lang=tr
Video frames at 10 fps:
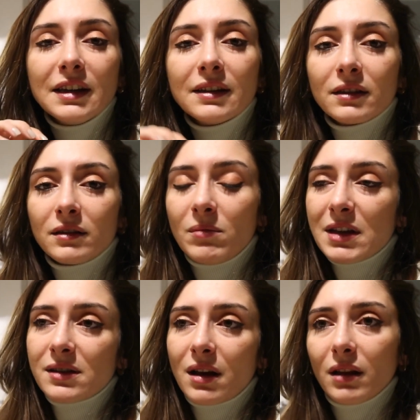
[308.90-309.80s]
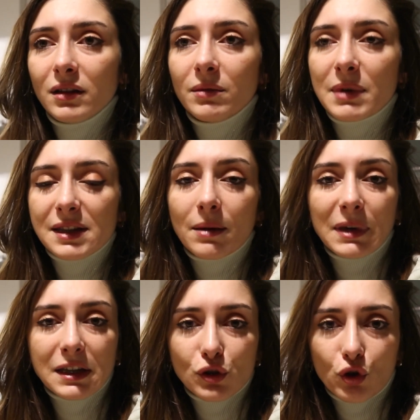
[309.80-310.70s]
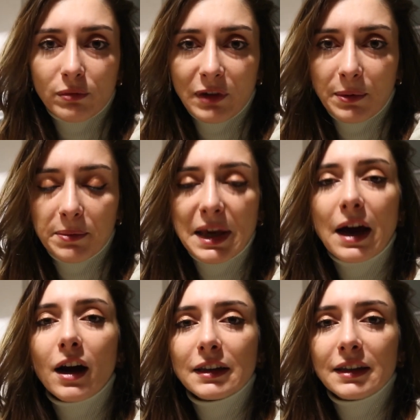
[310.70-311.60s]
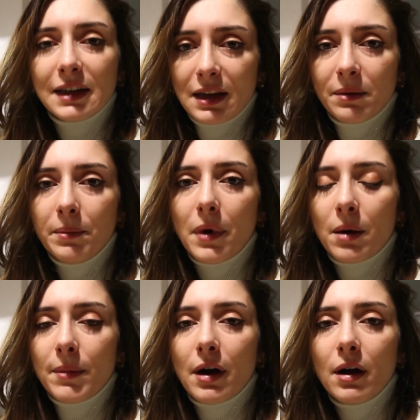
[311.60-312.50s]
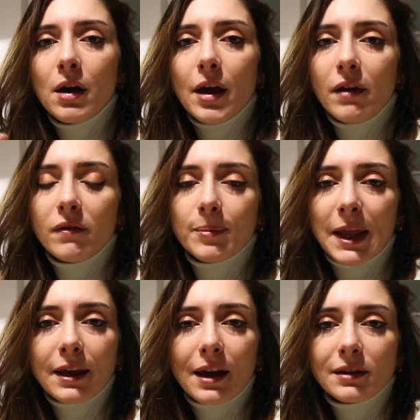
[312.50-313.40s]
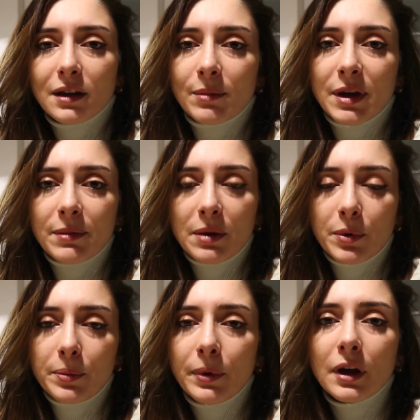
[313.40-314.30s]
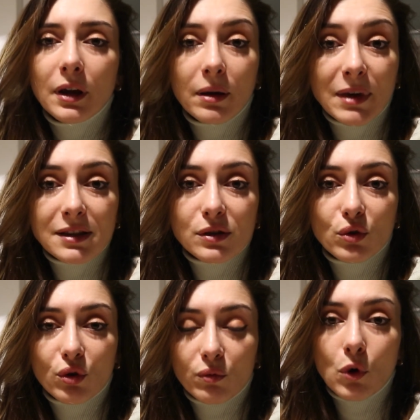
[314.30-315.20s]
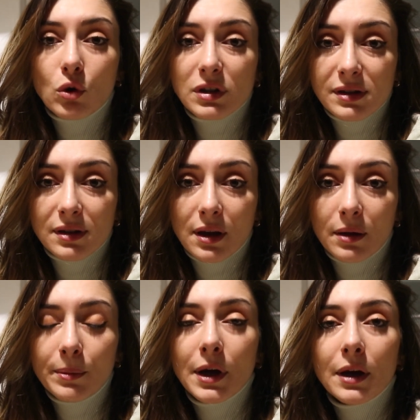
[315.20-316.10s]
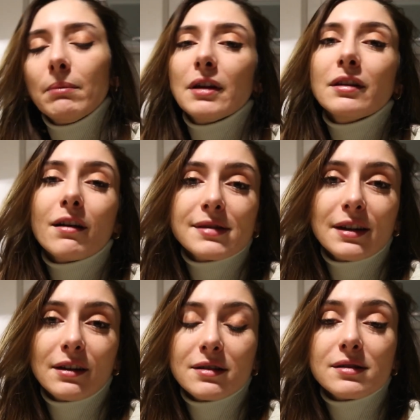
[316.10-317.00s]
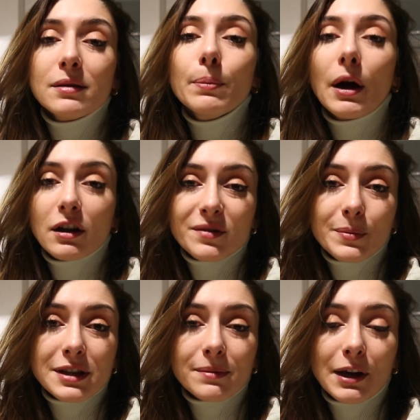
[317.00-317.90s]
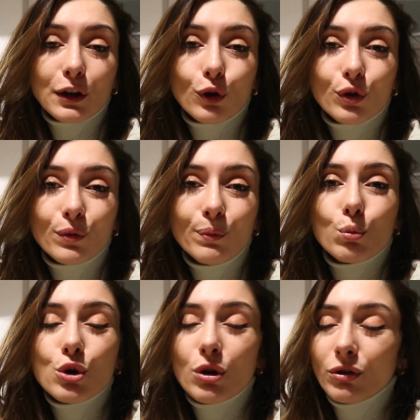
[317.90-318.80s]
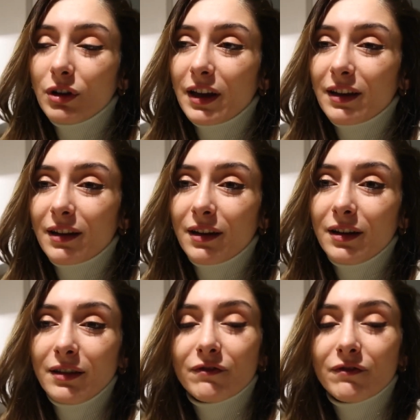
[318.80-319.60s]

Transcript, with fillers: inanılmaz sağlıklı beslenmek istiyorum gibi bir halde değilim ama evimde kendi yemeğimi yapıp yemek istiyorum noktasındayım. Benimle tavsiyelerinizi paylaşmanızı bekliyorum. Bu konuyla ilgili